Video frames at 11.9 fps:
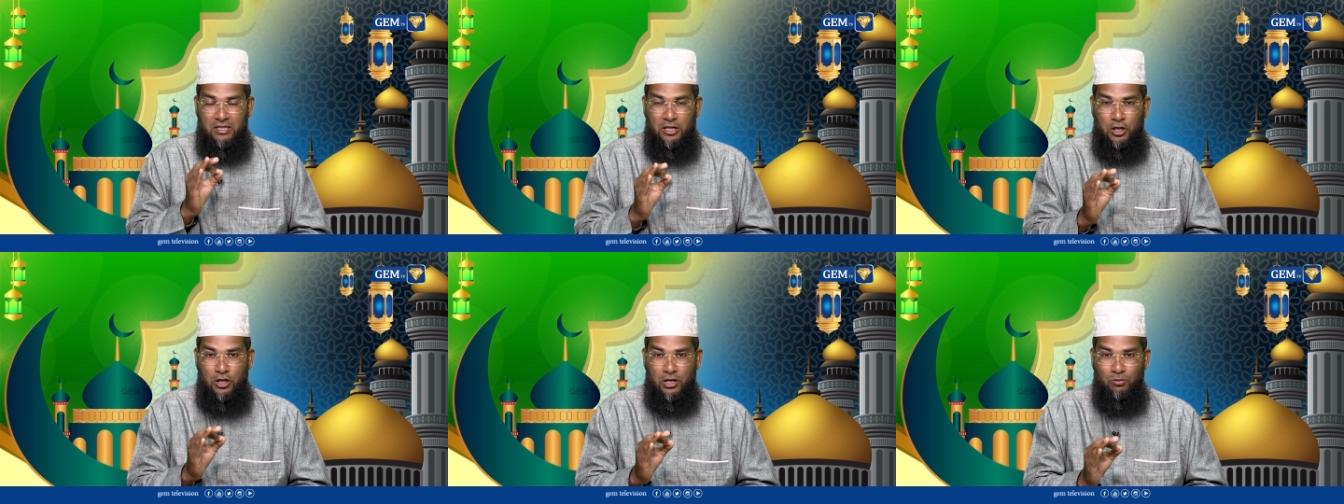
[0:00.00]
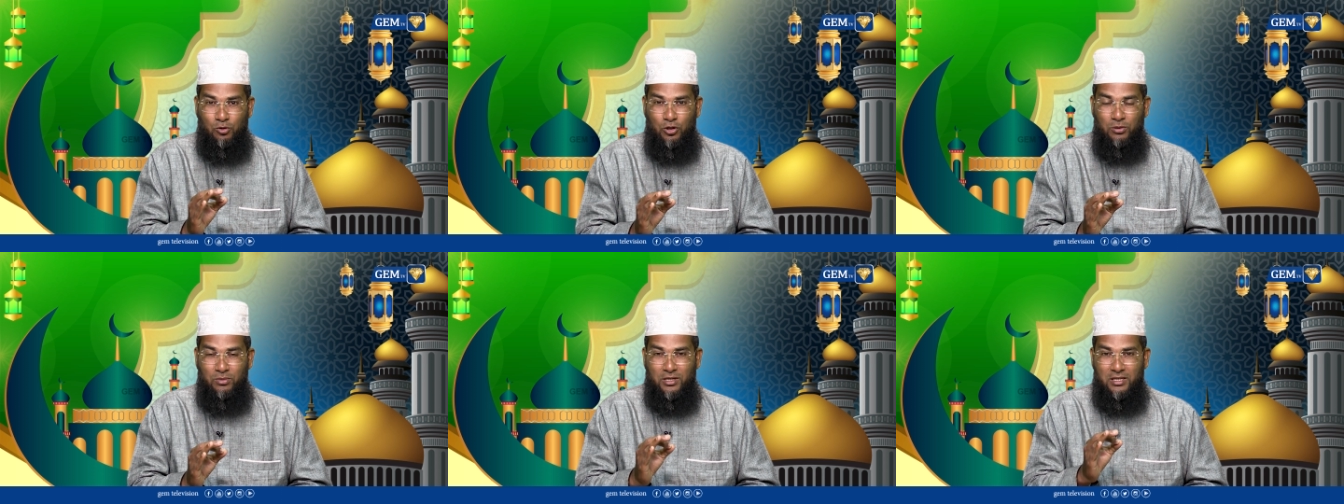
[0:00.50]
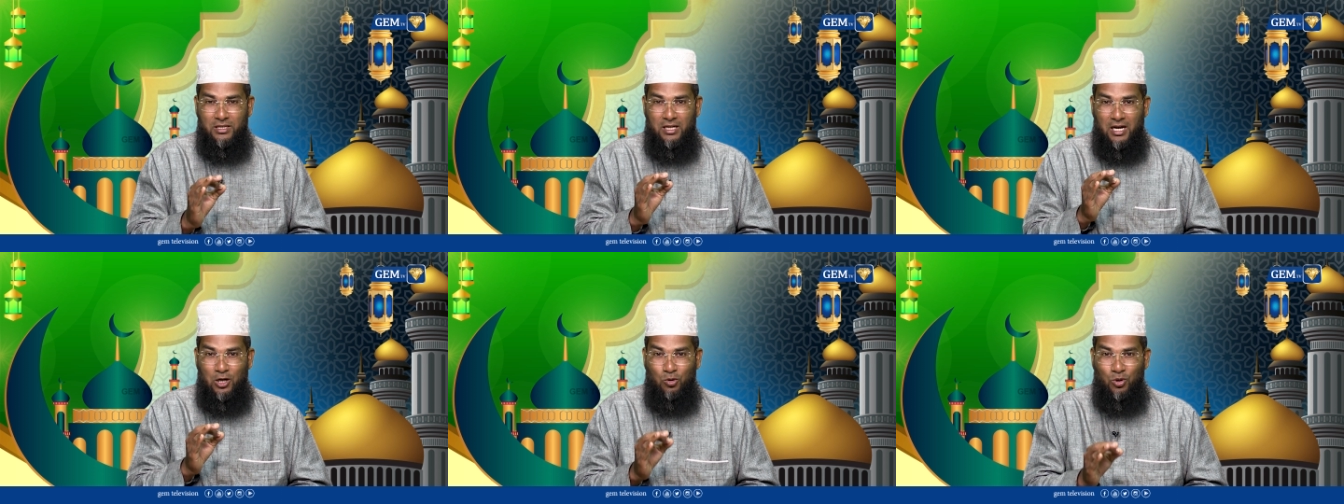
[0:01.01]
இருக்க முடியும் என்று
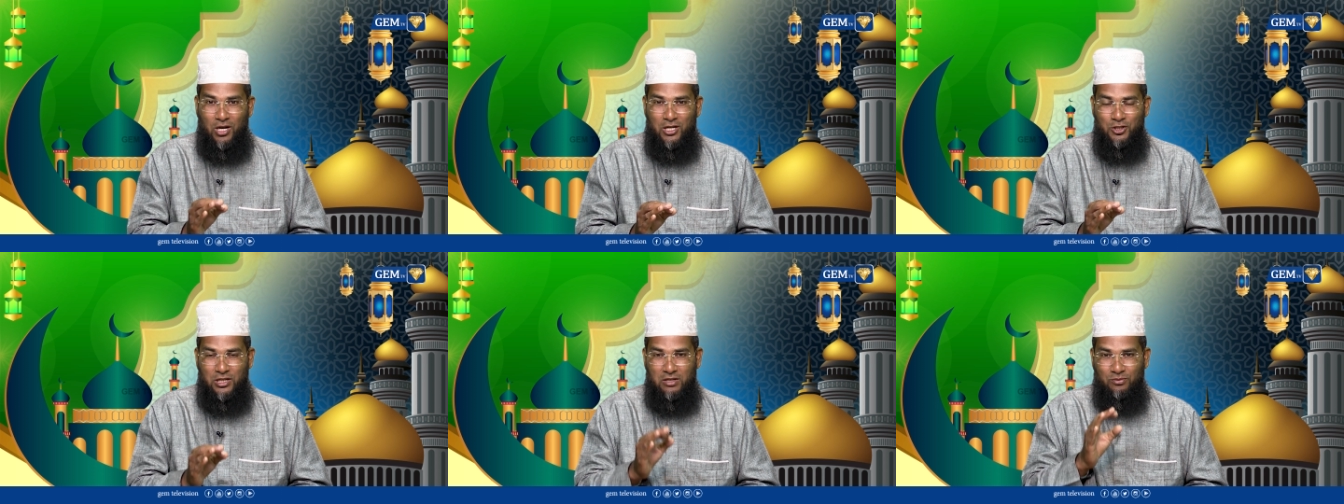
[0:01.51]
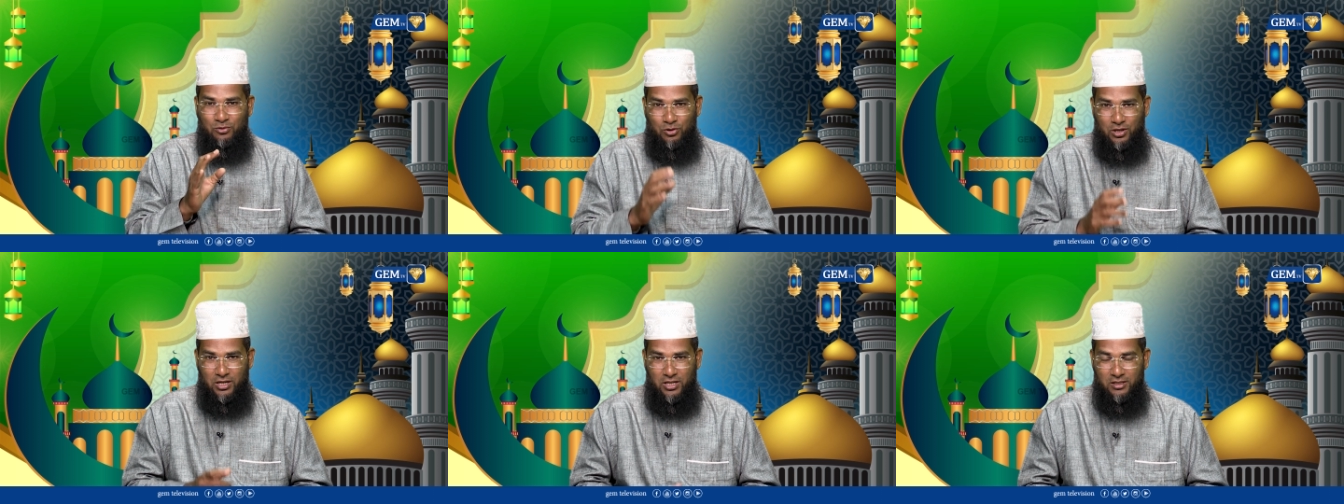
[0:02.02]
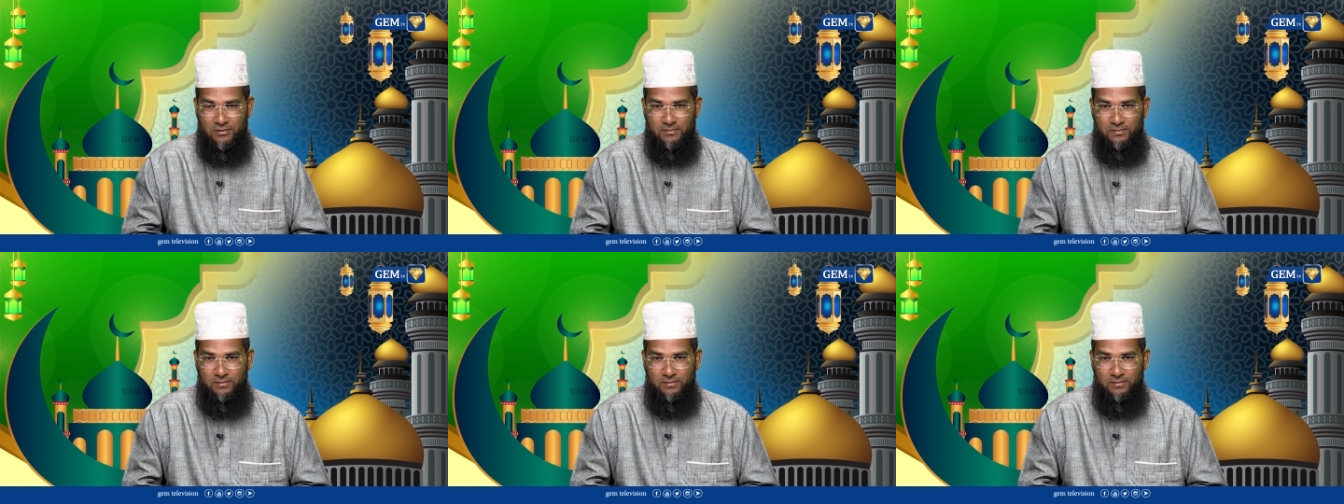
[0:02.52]
அல் குரான் ஷரீப் கூறுகிறது